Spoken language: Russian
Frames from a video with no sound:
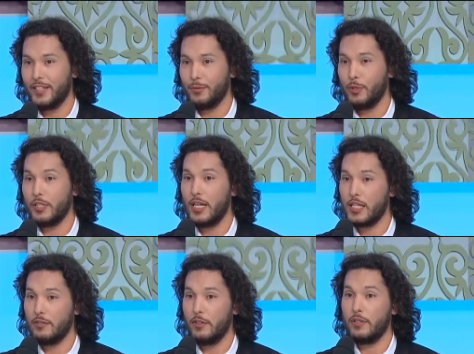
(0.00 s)
был
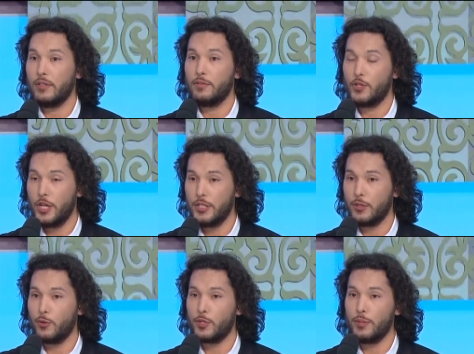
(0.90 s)
назван в
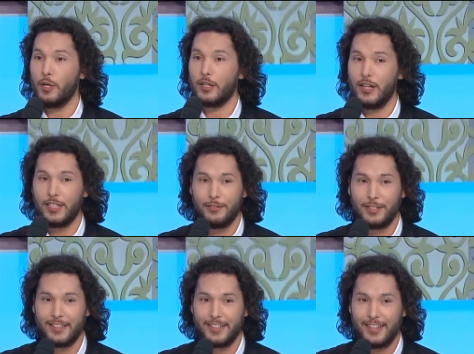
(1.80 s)
честь Розы
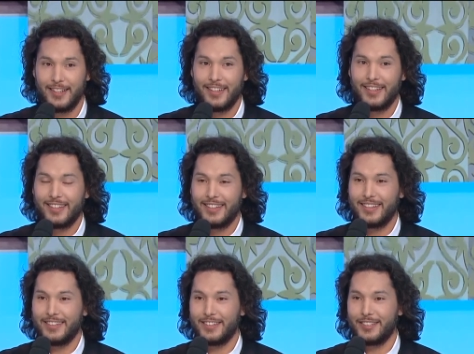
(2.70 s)
Баглановой. Mm-hmm.
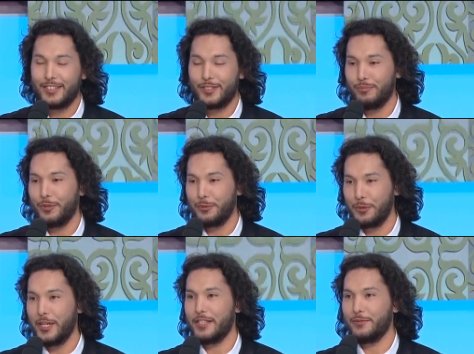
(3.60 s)
Э,
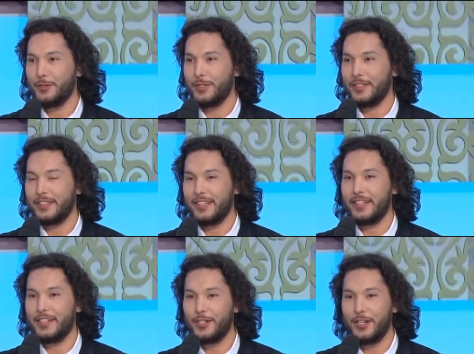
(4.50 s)
получается, вот
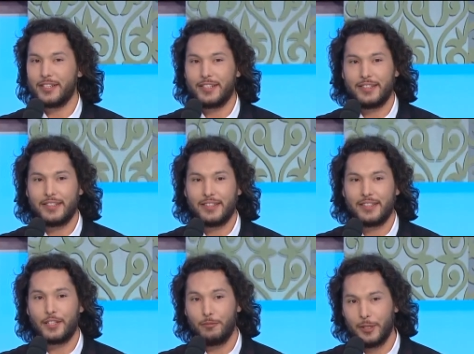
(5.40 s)
так интересно
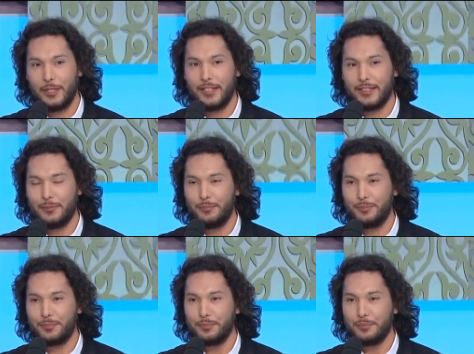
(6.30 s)
совпадает.
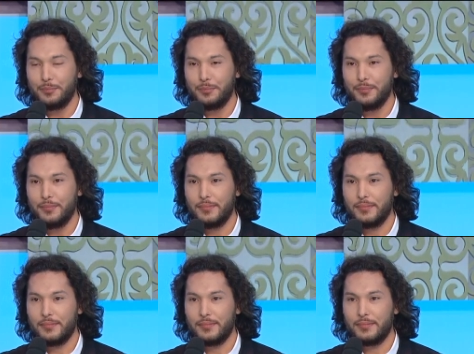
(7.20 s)
А,
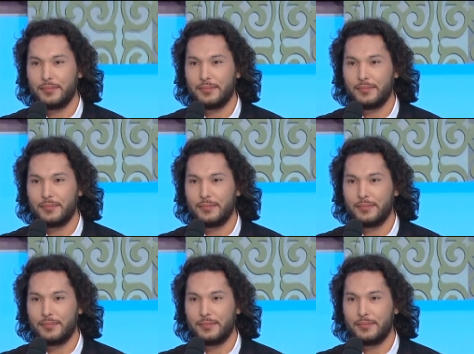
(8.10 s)
Альмади, э,